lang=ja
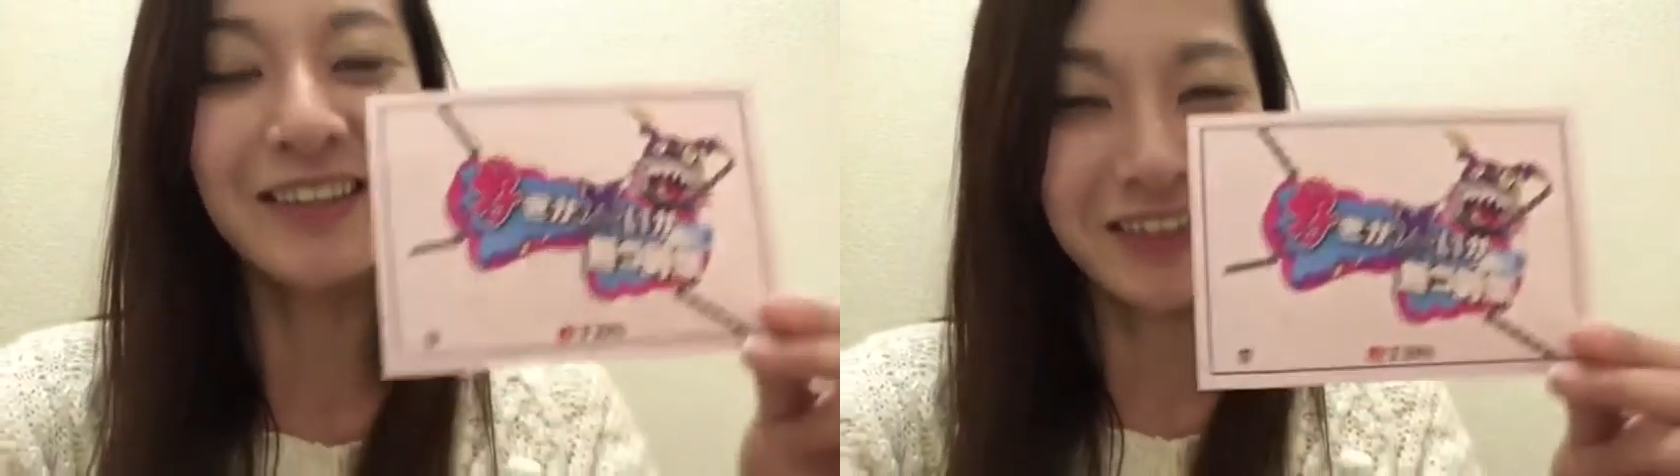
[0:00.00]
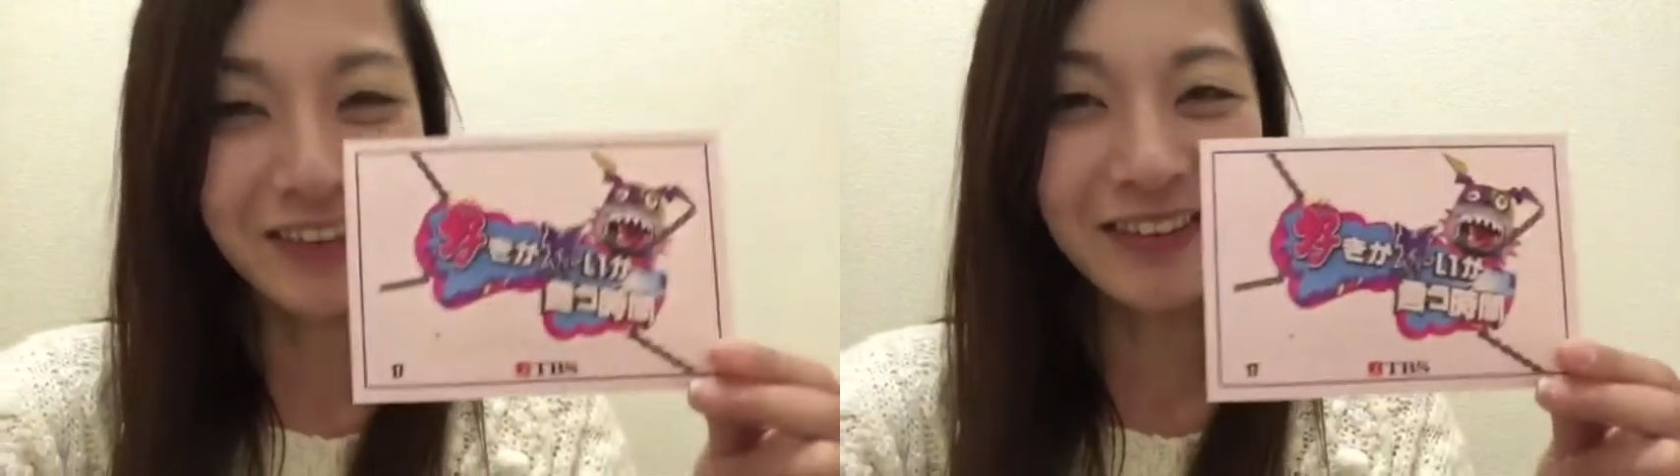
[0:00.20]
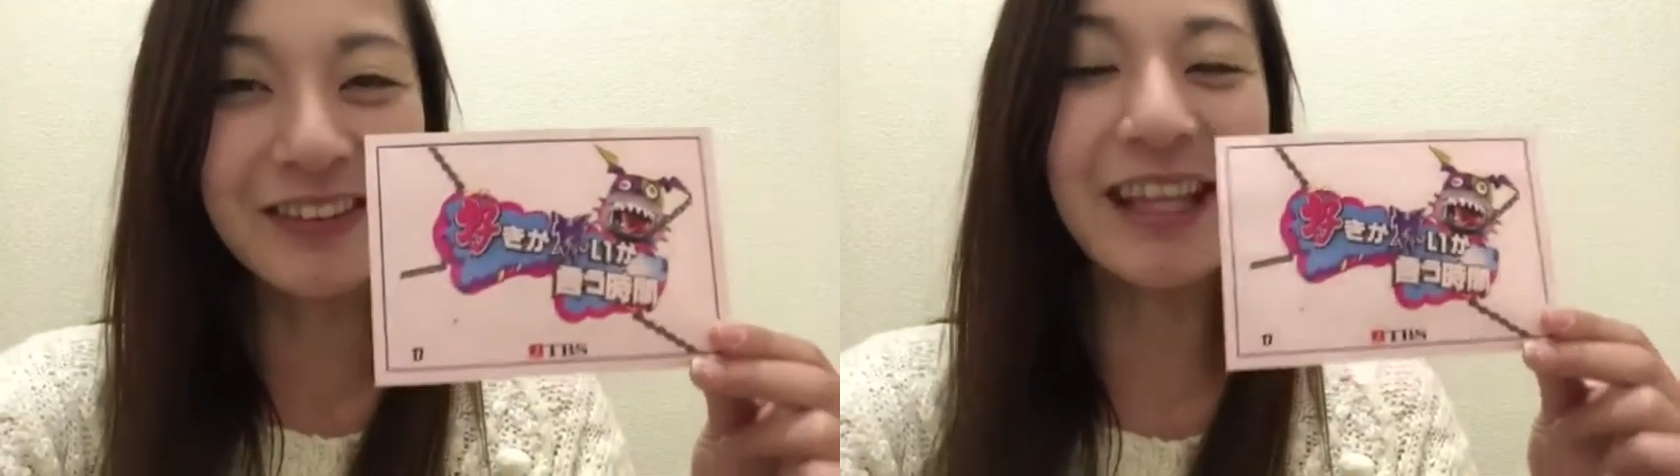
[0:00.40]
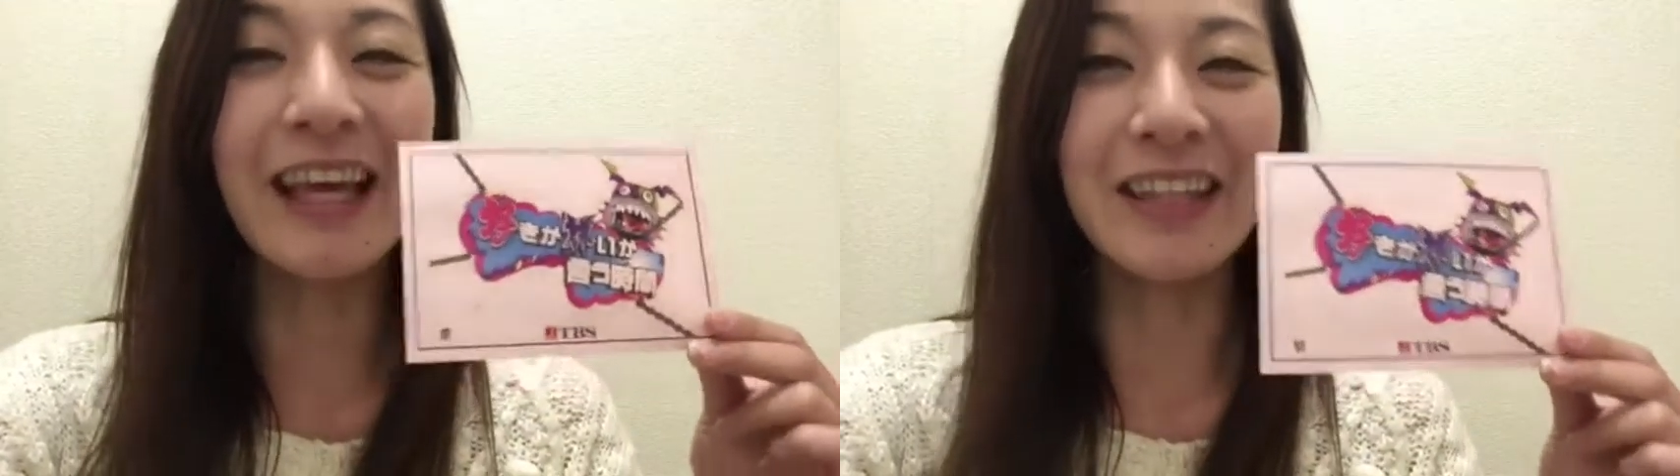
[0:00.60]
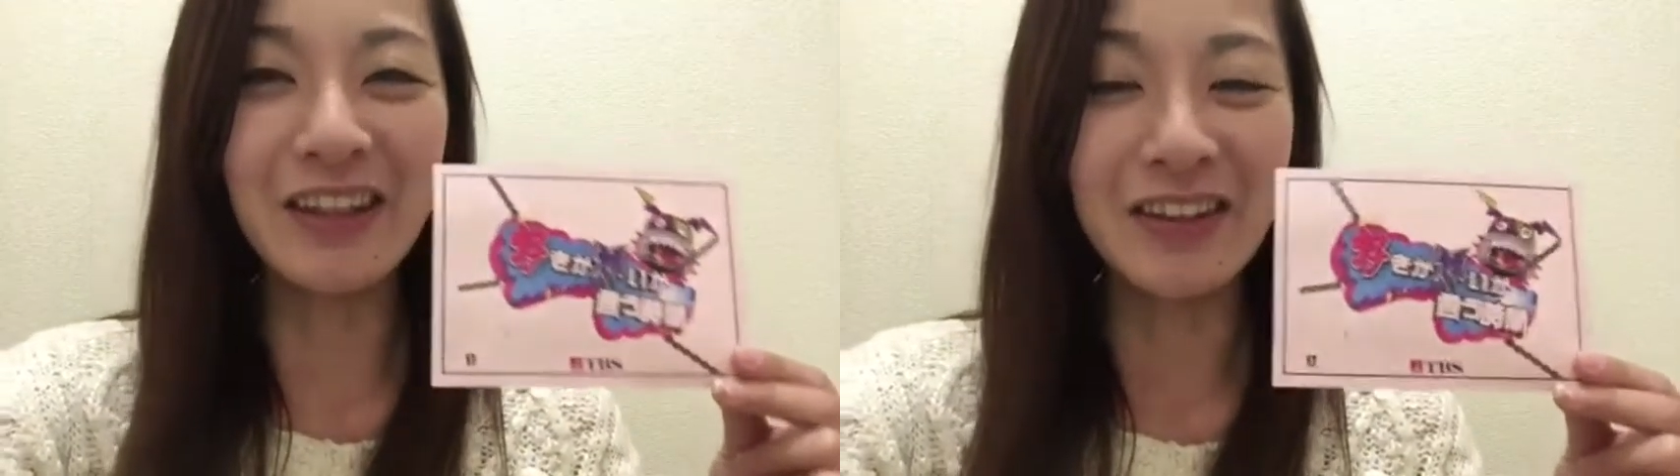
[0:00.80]
ということ
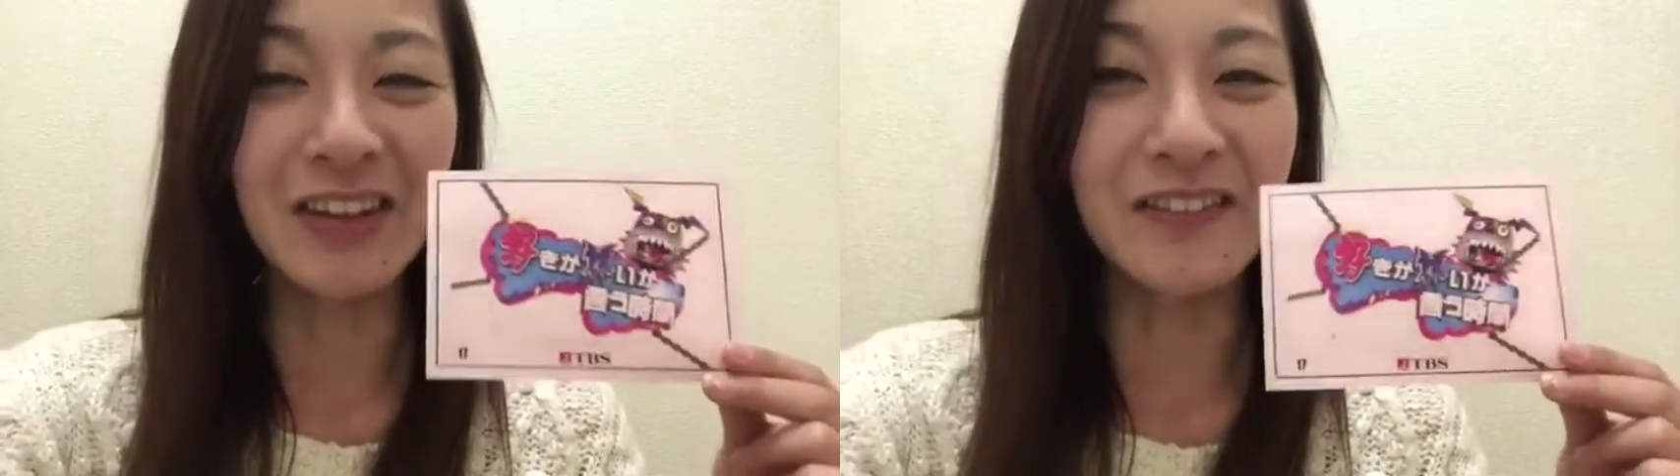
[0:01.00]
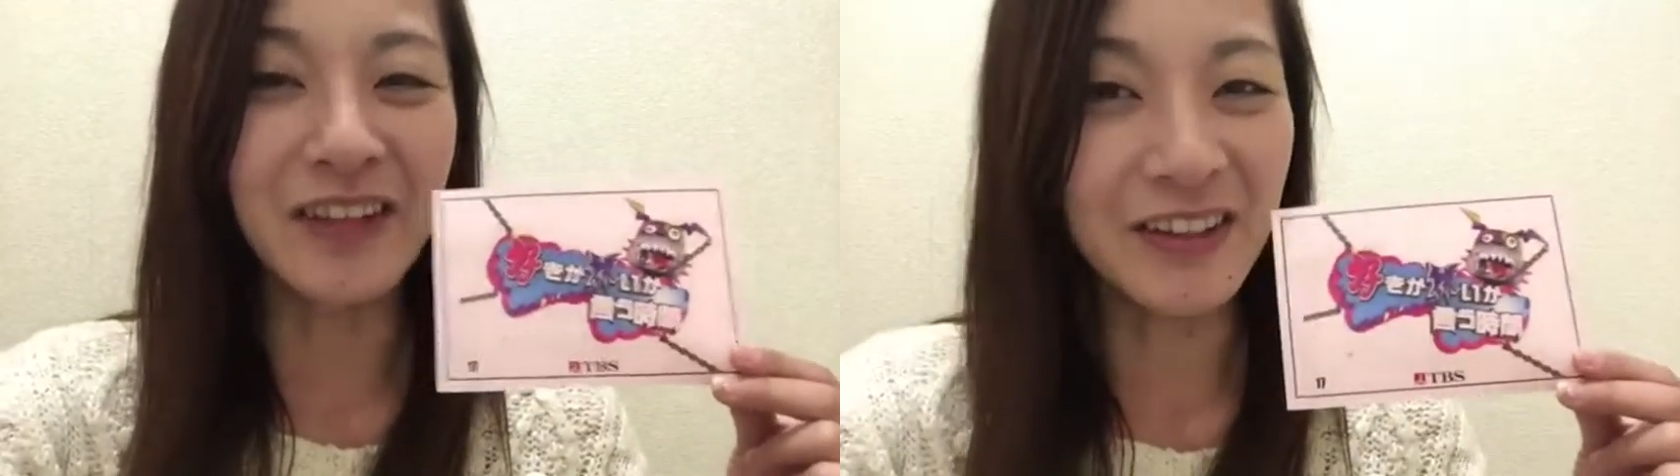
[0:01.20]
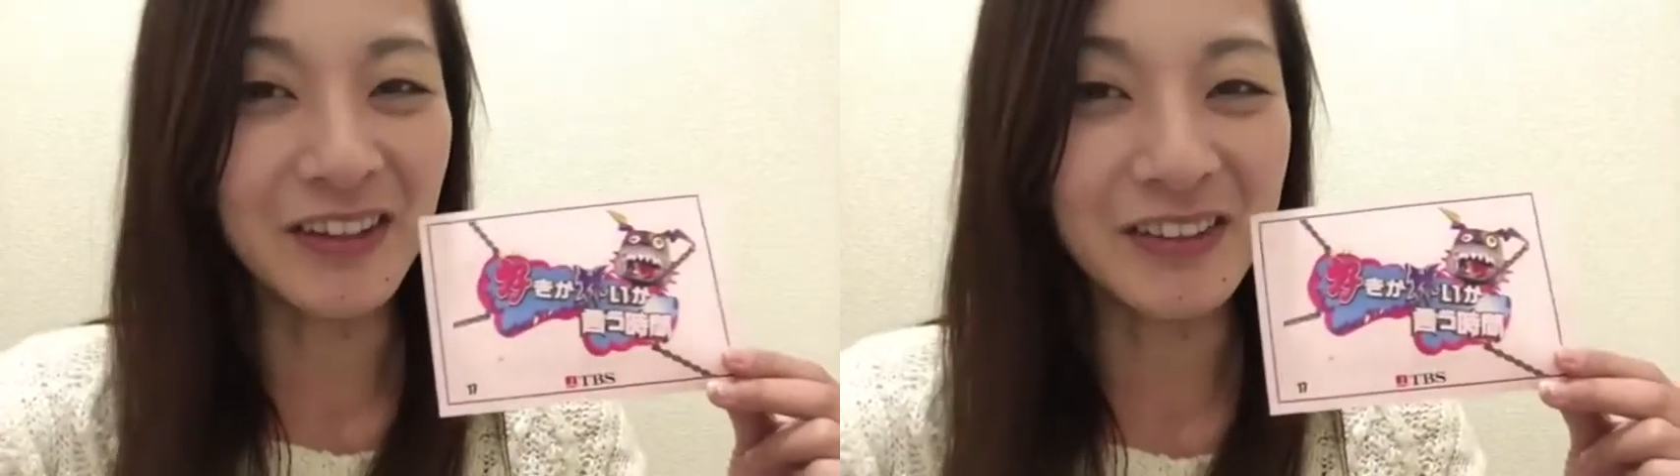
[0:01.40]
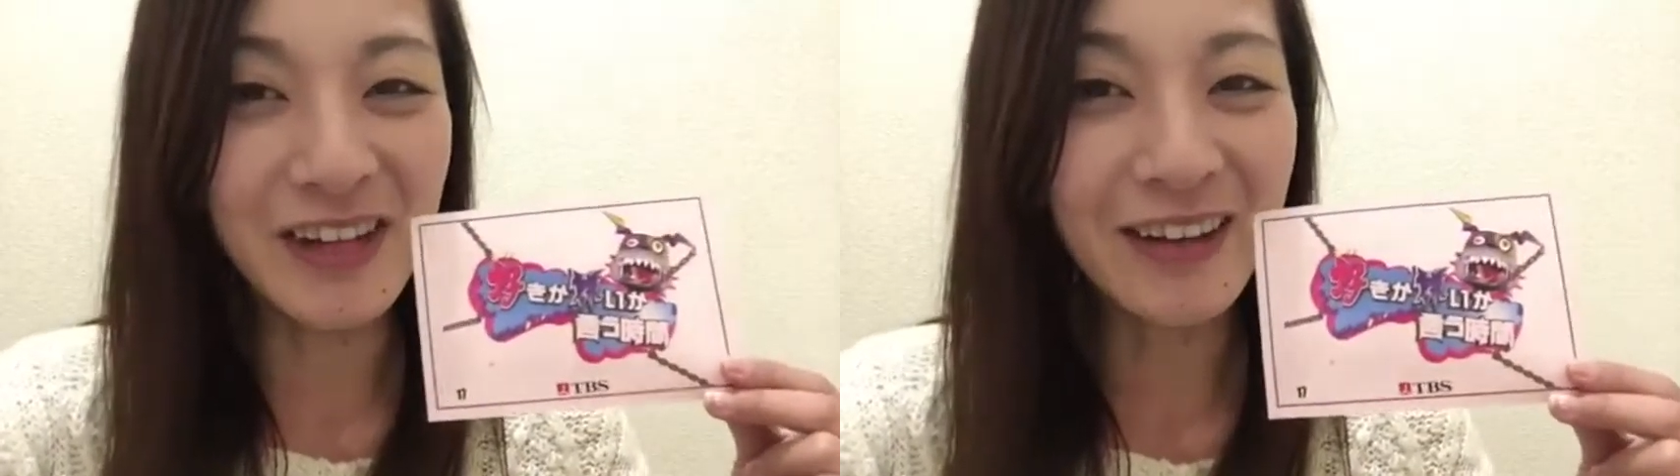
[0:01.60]
で今日のマヨログ